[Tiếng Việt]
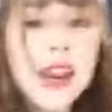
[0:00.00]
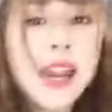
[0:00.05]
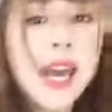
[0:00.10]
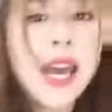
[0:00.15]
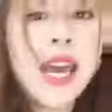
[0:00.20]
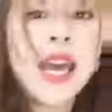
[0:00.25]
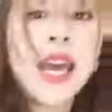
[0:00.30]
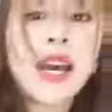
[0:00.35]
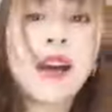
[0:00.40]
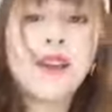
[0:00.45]

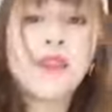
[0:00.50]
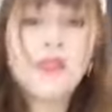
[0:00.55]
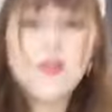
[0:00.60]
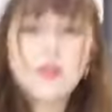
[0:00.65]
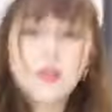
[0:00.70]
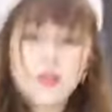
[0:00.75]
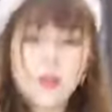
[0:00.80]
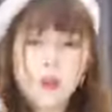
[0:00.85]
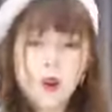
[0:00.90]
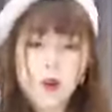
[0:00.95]
đen
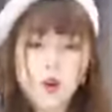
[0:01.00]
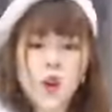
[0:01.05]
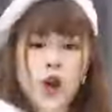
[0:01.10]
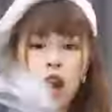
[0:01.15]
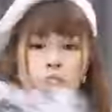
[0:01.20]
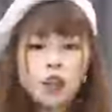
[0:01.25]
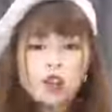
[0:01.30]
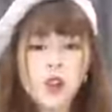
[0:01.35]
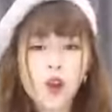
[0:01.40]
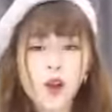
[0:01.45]

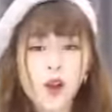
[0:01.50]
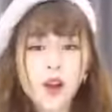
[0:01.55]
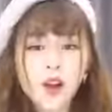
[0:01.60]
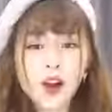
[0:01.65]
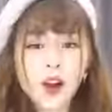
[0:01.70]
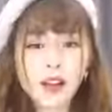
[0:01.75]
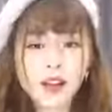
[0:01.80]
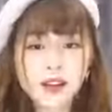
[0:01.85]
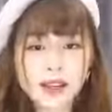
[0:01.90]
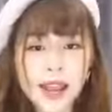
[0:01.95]
rồi thủy
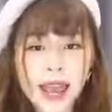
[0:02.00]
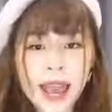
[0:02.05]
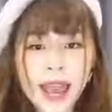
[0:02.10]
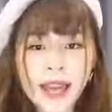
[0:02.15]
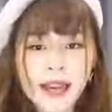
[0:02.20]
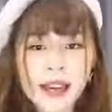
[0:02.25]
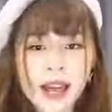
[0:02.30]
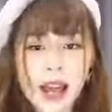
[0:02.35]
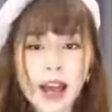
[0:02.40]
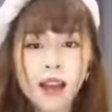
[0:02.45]
hình
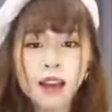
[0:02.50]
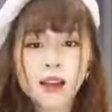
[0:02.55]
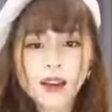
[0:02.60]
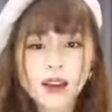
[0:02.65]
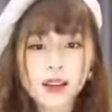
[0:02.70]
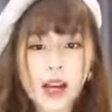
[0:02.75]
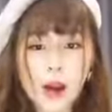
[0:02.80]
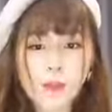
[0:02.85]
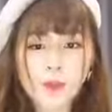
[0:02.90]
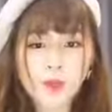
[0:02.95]
đen nè
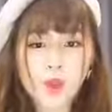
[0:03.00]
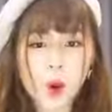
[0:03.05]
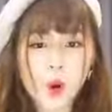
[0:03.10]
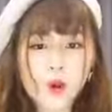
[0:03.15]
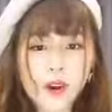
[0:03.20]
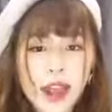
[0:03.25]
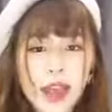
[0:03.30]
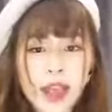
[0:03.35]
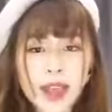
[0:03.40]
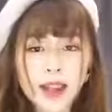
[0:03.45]
ngọc tú
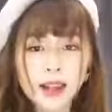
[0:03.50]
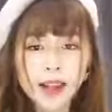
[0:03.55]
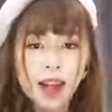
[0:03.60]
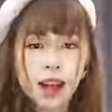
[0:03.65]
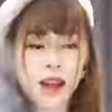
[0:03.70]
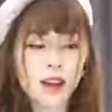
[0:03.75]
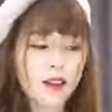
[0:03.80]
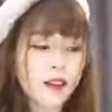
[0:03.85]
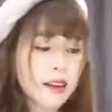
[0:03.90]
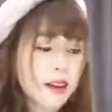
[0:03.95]
đen
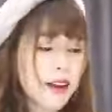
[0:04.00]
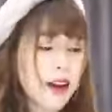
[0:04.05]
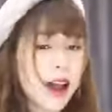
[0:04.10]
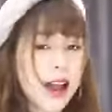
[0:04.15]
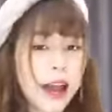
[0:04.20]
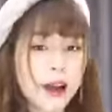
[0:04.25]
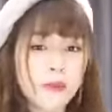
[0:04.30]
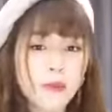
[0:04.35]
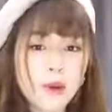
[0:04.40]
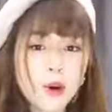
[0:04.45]
nè
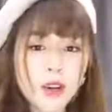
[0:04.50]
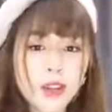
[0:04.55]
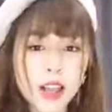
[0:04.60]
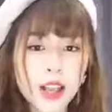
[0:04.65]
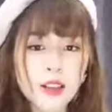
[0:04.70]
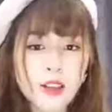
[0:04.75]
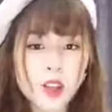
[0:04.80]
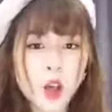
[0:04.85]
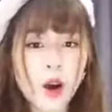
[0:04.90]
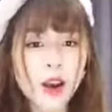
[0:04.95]
hằng mun
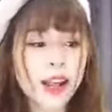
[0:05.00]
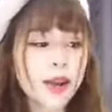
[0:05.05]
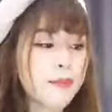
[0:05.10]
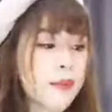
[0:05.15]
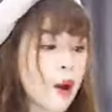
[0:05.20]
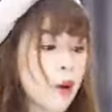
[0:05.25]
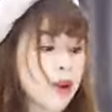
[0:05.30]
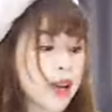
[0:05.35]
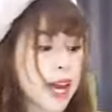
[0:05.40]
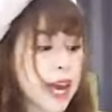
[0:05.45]
cho số lấy
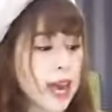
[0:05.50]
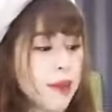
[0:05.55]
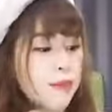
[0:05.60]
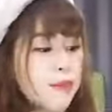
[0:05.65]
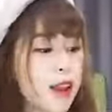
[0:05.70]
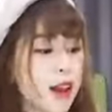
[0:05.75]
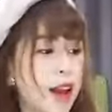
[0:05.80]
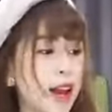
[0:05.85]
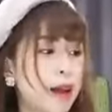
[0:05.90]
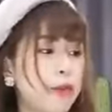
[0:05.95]
màu kem
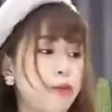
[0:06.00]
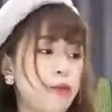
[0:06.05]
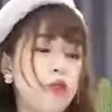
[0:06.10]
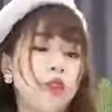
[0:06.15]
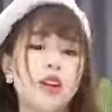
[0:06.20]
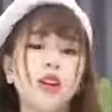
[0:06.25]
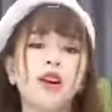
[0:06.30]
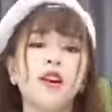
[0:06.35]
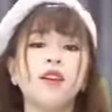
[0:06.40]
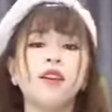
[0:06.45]
nè hằng
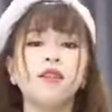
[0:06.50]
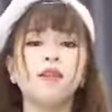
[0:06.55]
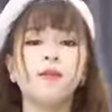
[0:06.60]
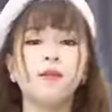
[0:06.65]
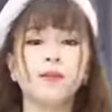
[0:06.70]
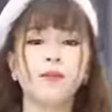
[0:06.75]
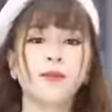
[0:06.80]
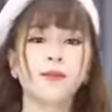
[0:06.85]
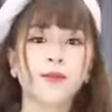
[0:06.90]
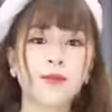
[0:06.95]
mun ơi
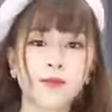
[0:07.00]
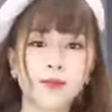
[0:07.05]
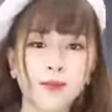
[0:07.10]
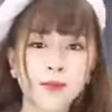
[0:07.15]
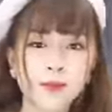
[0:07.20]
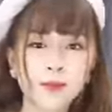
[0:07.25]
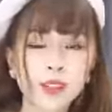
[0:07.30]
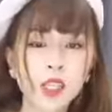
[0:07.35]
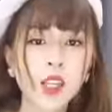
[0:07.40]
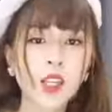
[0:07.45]

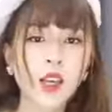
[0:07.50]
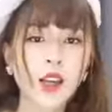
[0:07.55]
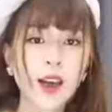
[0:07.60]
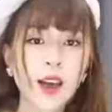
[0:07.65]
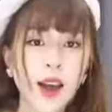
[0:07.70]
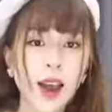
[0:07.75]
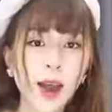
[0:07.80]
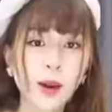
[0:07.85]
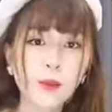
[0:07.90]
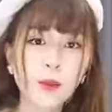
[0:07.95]

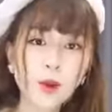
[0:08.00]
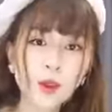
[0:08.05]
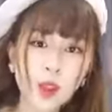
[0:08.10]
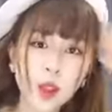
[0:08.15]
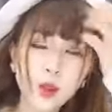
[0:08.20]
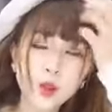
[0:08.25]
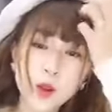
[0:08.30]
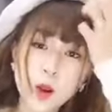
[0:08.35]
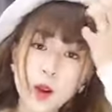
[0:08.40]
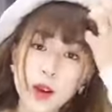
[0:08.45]
hằng mun
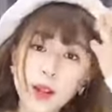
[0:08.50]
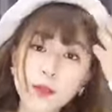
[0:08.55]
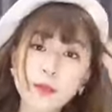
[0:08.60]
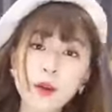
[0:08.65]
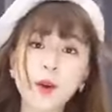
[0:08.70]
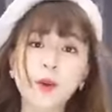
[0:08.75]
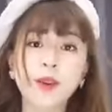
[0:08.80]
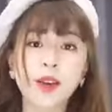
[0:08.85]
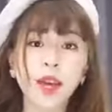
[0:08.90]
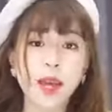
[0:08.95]
cho số lấy
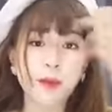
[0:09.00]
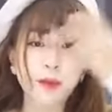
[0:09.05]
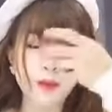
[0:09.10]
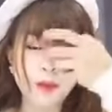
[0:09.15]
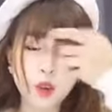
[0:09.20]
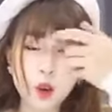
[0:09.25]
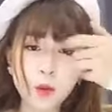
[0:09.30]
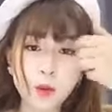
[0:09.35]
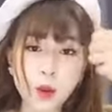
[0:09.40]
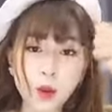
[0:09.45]
màu kem em
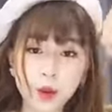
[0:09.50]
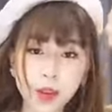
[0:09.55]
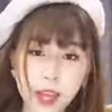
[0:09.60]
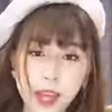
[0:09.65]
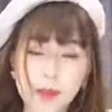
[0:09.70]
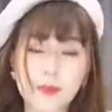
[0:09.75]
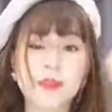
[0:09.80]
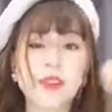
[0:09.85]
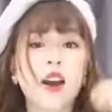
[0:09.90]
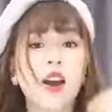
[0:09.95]
chút màu
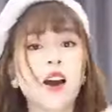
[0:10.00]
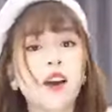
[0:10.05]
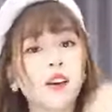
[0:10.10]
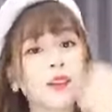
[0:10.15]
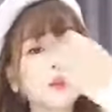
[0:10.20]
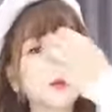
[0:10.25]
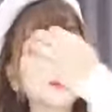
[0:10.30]
kem cho